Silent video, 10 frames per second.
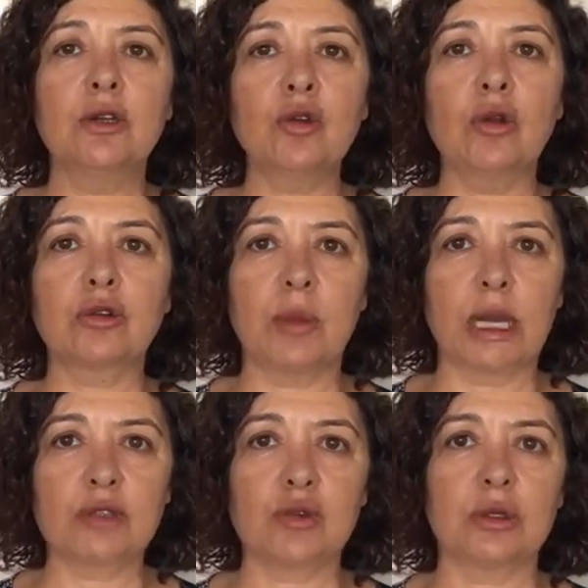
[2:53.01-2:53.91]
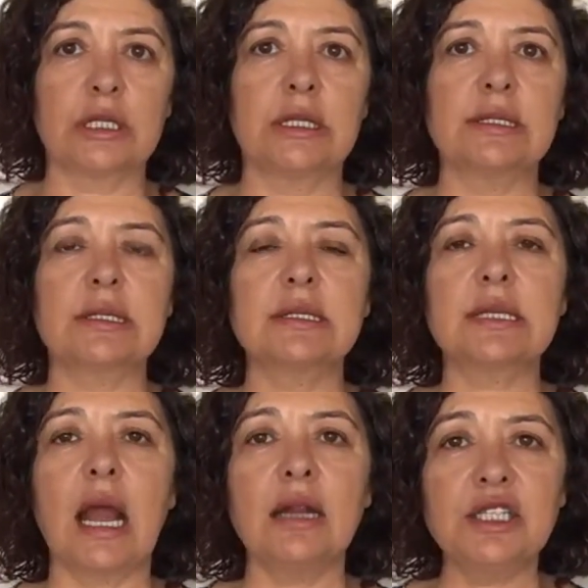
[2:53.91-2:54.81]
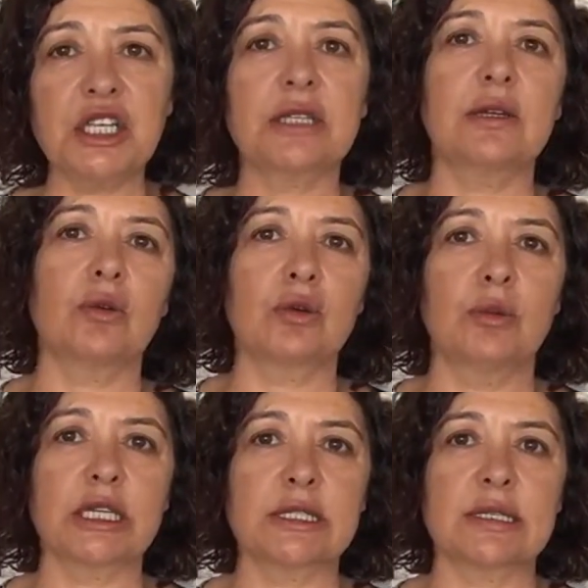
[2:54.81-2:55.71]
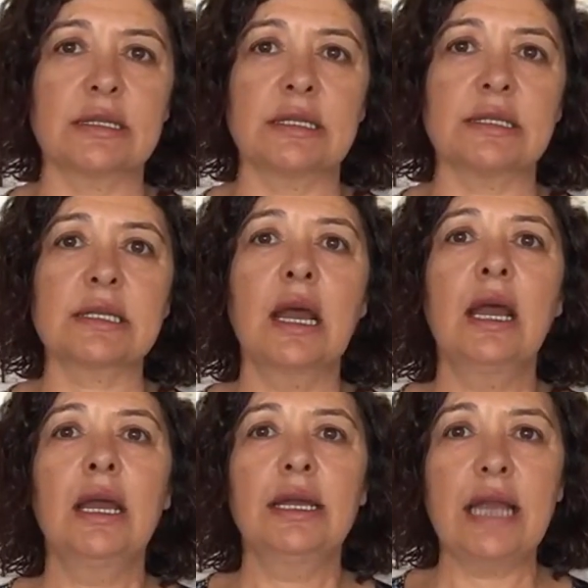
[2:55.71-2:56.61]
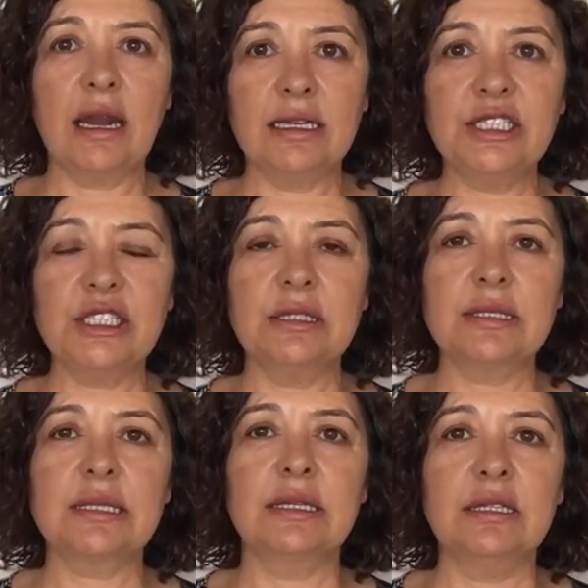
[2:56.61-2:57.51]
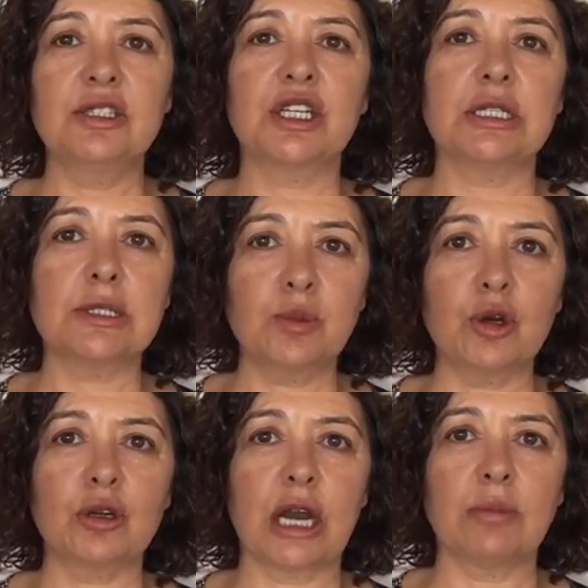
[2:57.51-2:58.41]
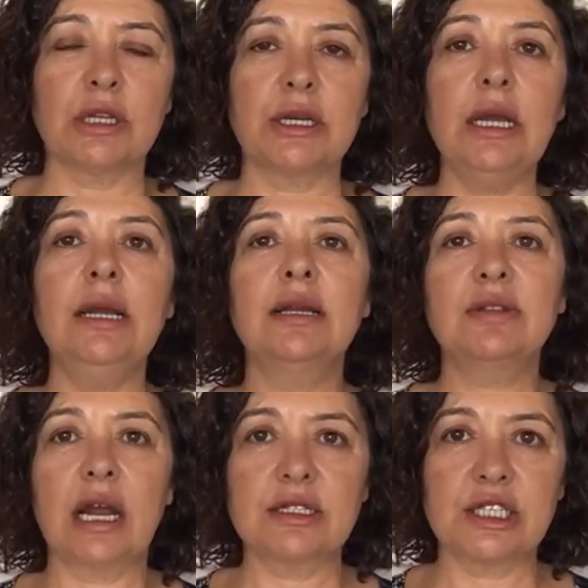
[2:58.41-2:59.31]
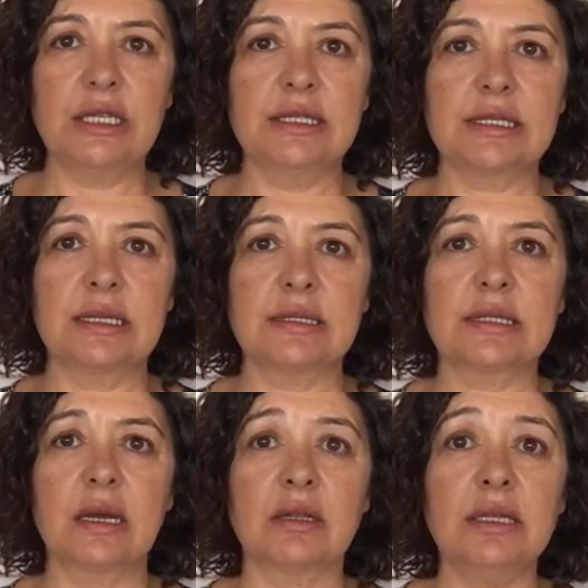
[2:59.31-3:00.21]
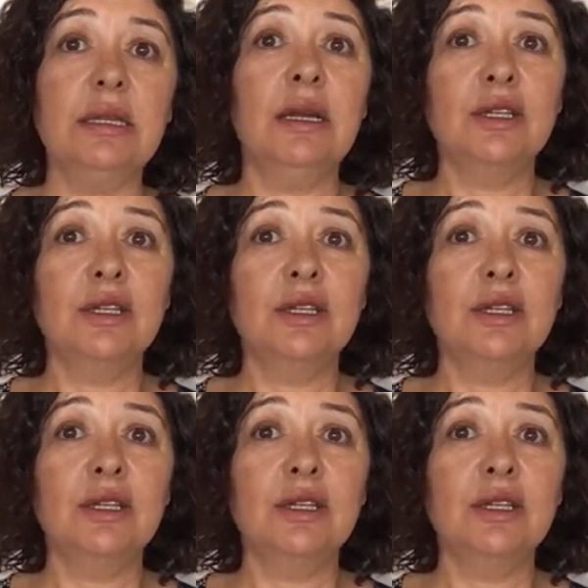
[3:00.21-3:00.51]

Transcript: Doldurmak zorunda değilsiniz. Gerçekten okumak istediğiniz, yerleştiğinizde gideceğiniz programları tercih listenize alın.